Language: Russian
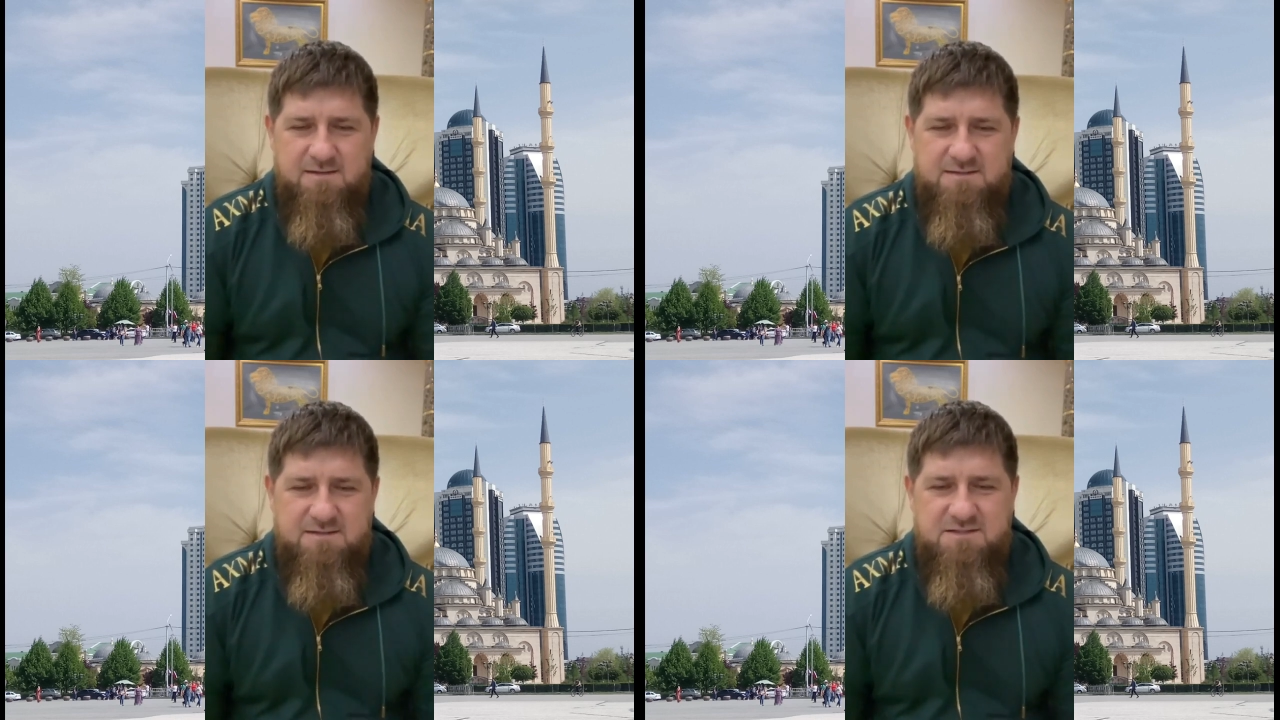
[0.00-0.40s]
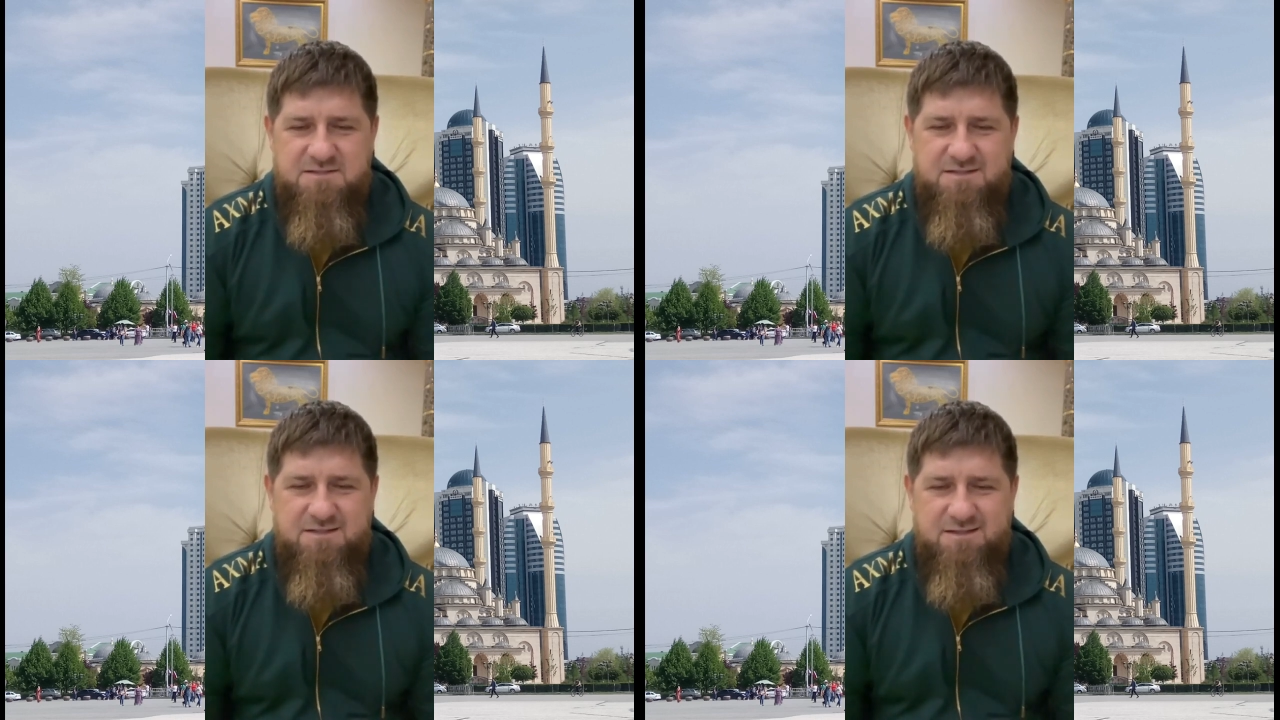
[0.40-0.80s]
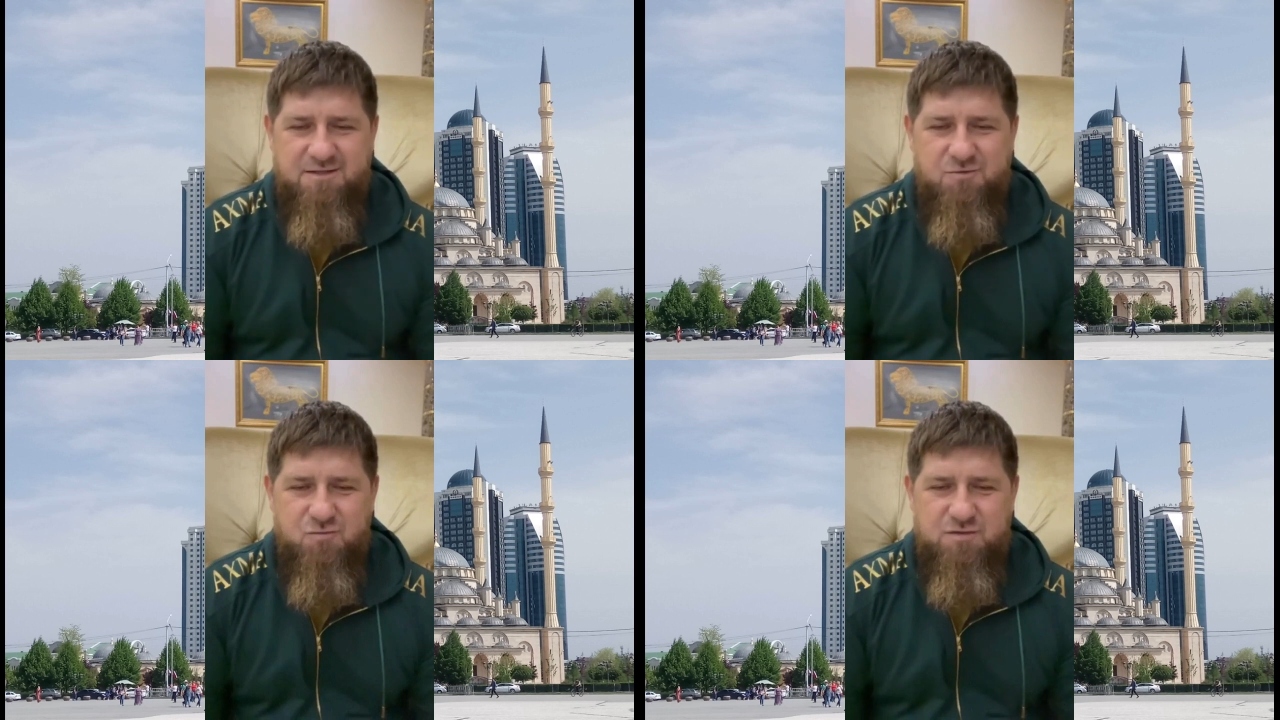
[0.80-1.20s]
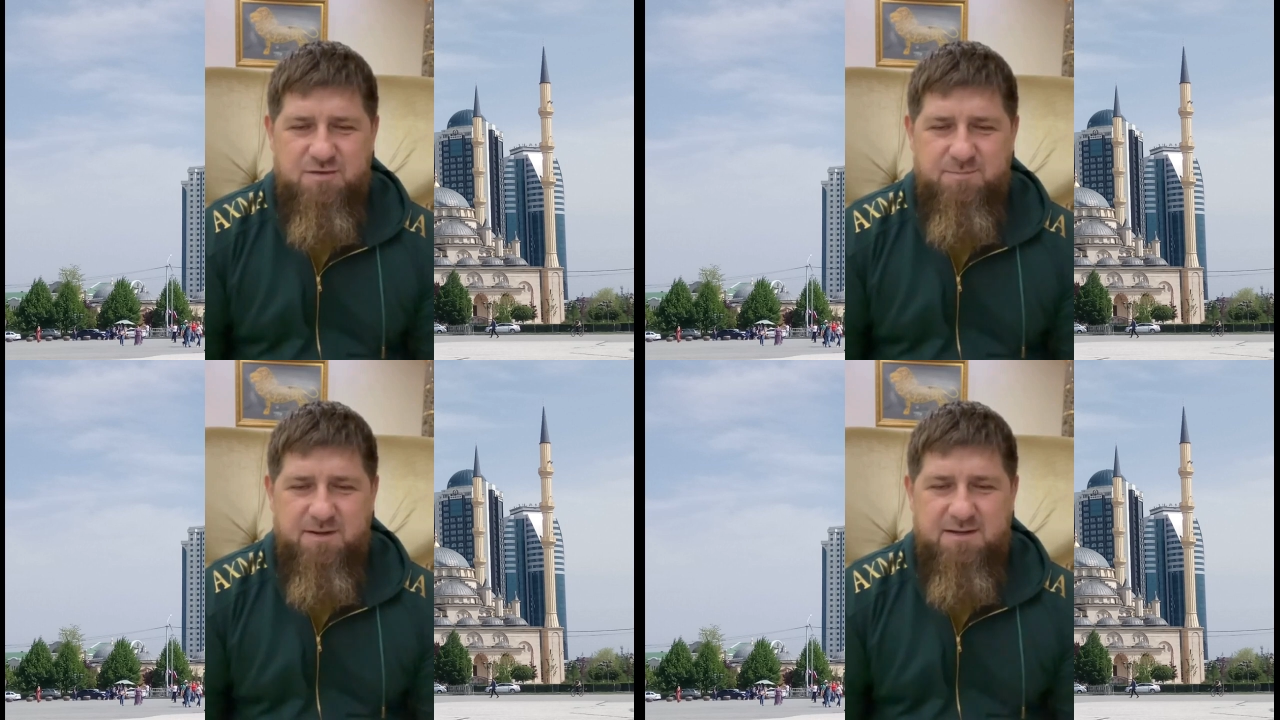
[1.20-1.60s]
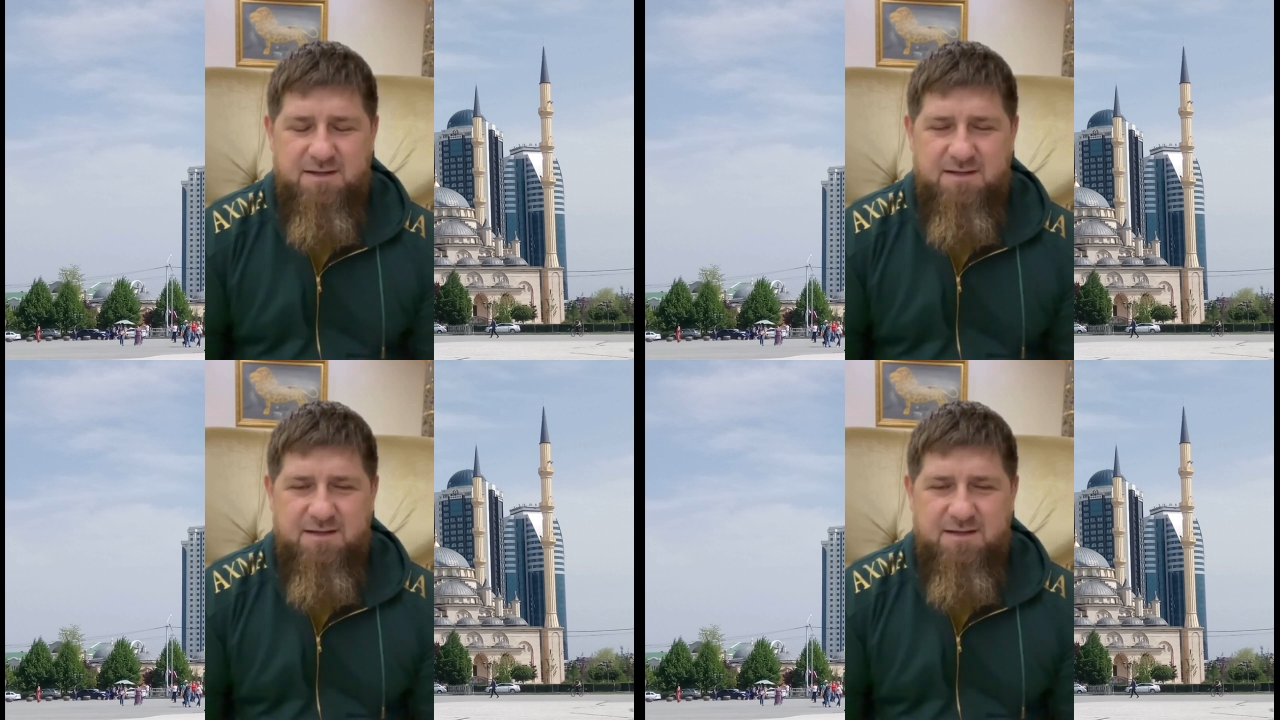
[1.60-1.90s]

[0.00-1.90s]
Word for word: сложили руры, пока